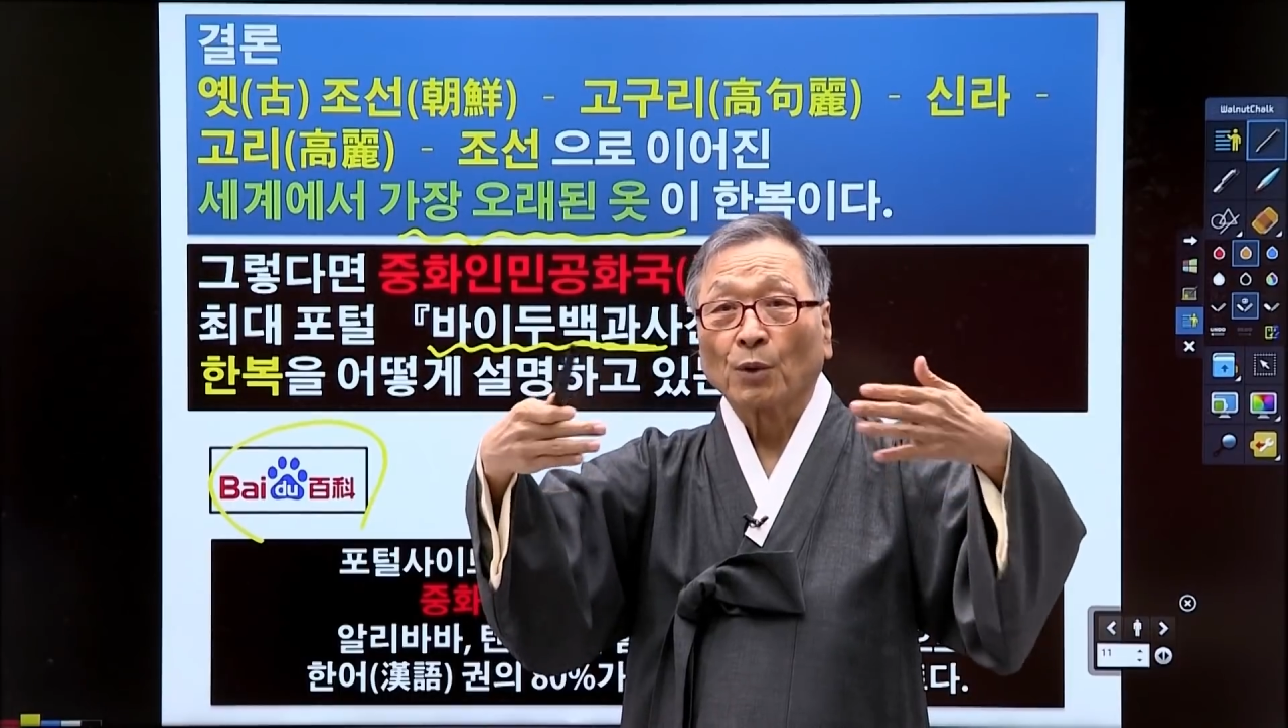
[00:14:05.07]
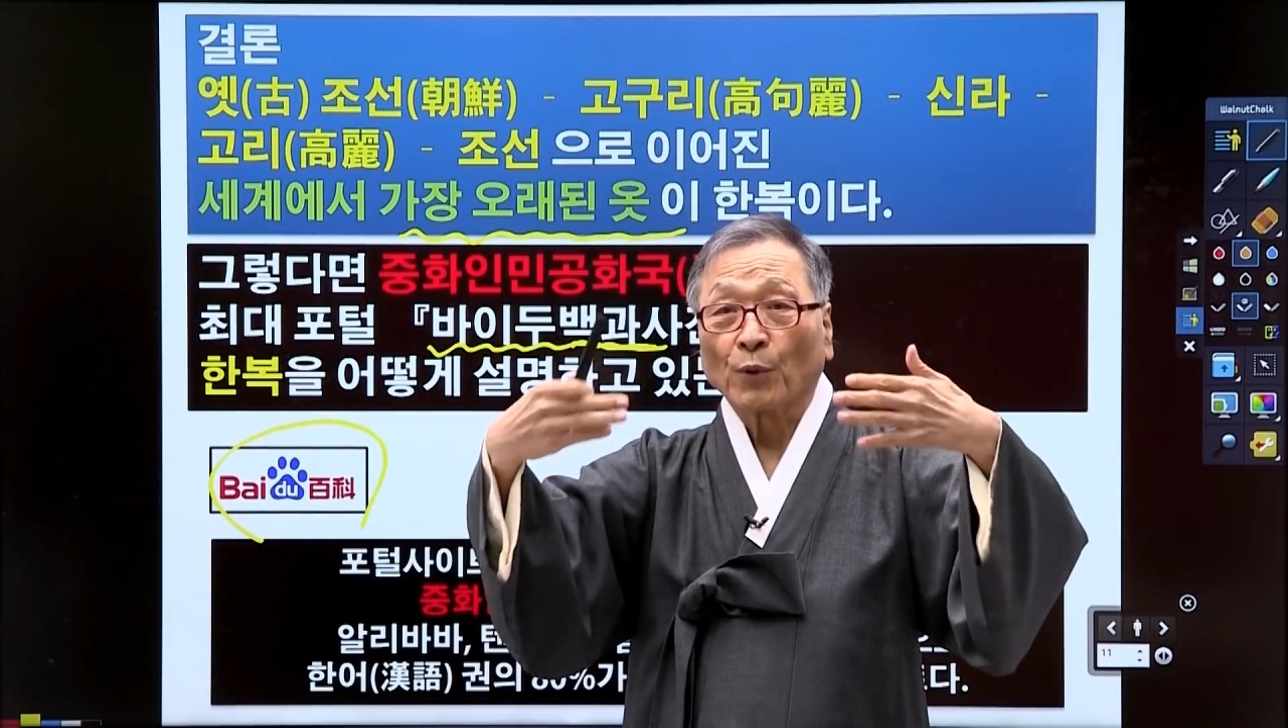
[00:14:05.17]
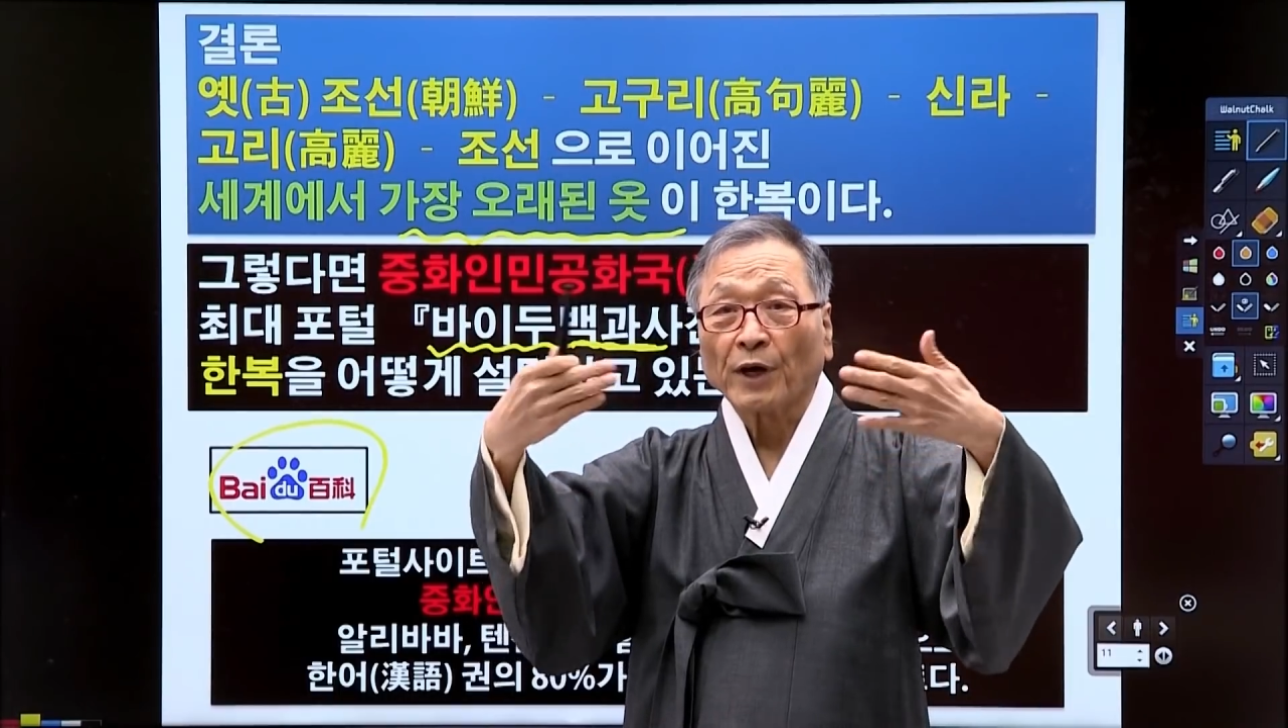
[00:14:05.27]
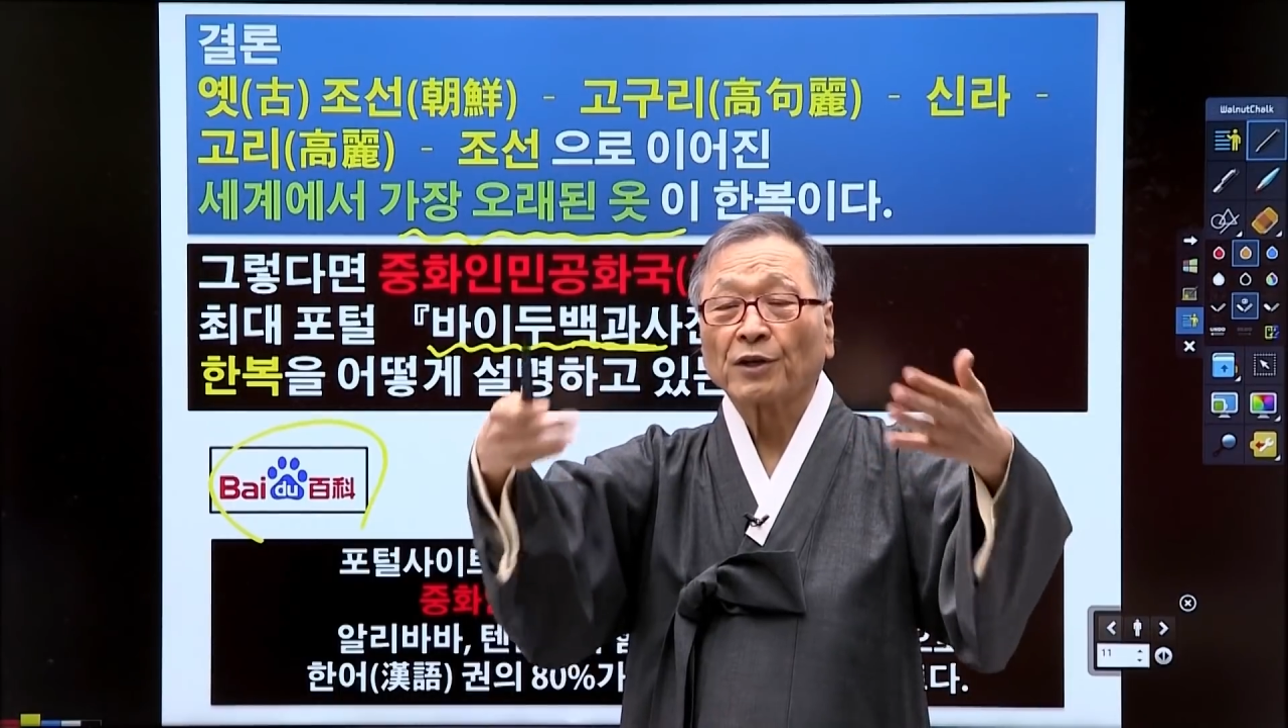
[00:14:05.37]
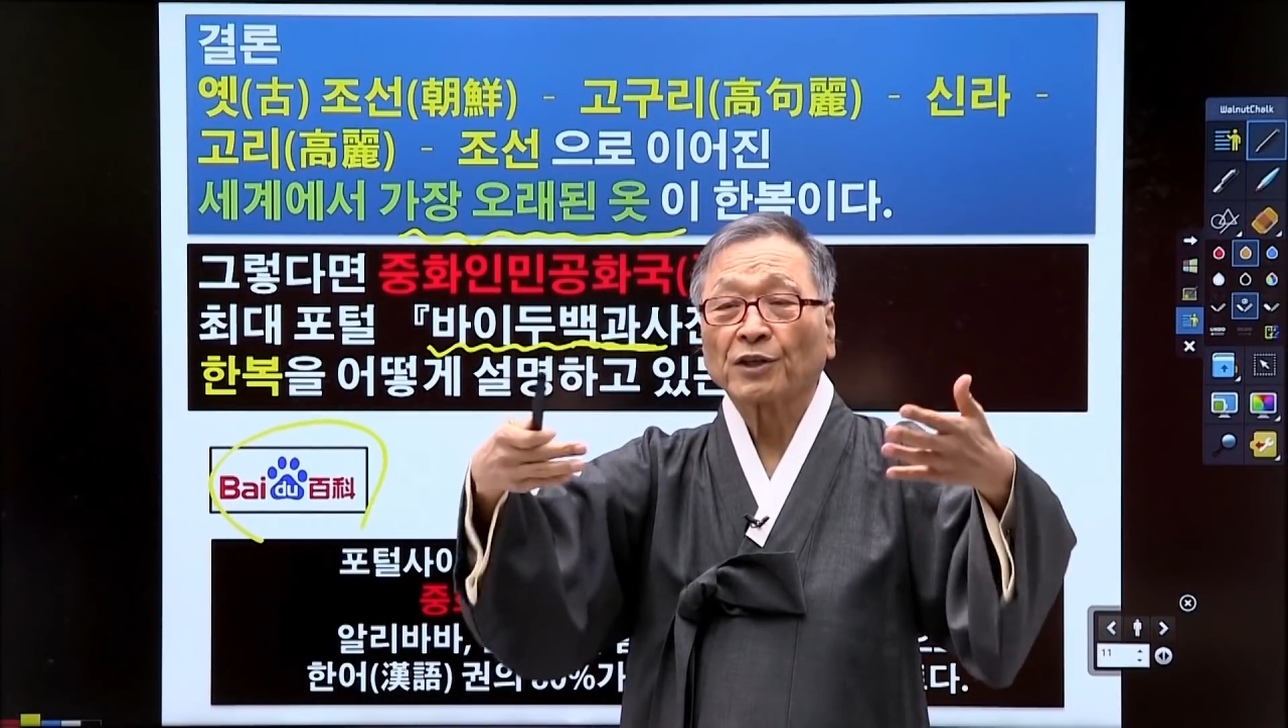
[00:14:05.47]

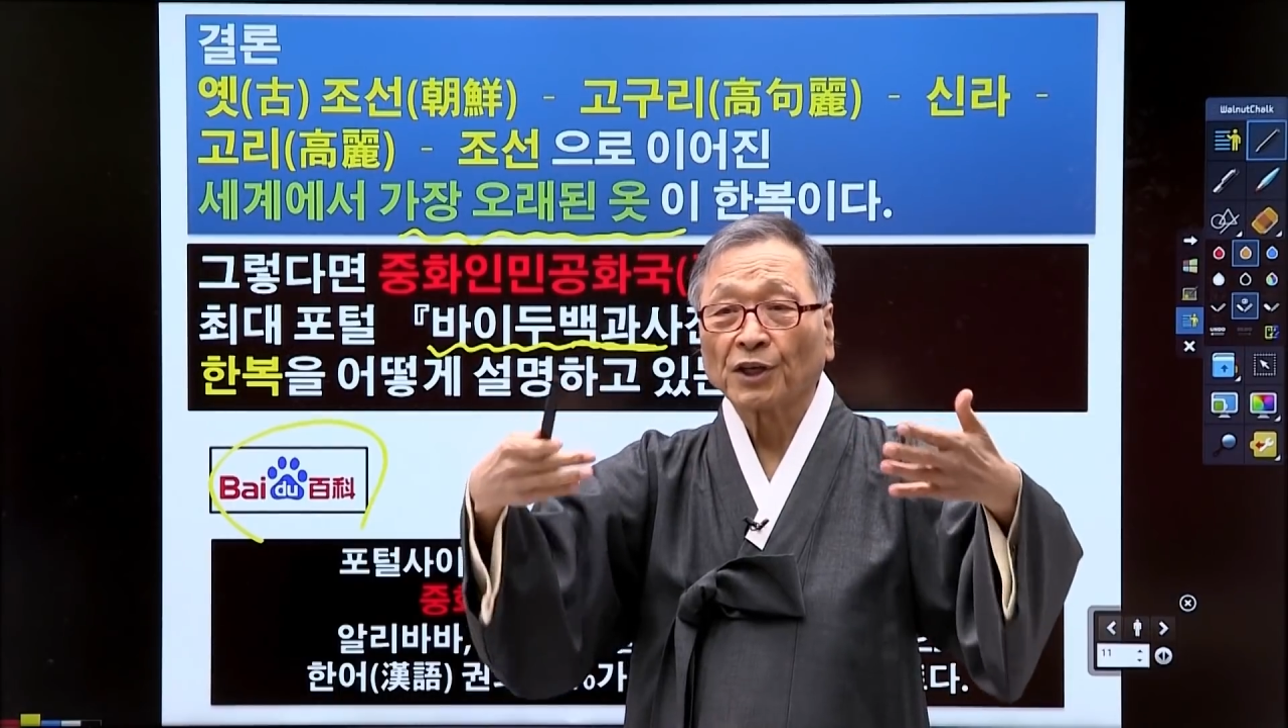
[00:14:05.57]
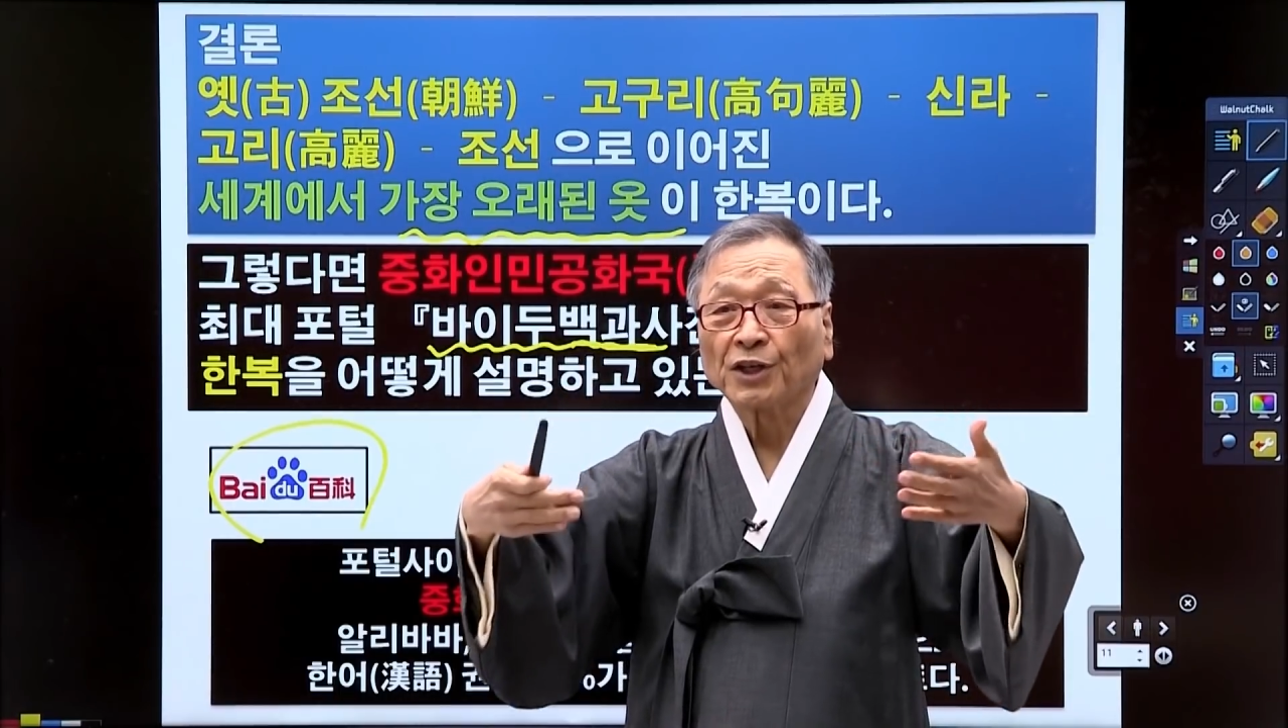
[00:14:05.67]
왜 그렇게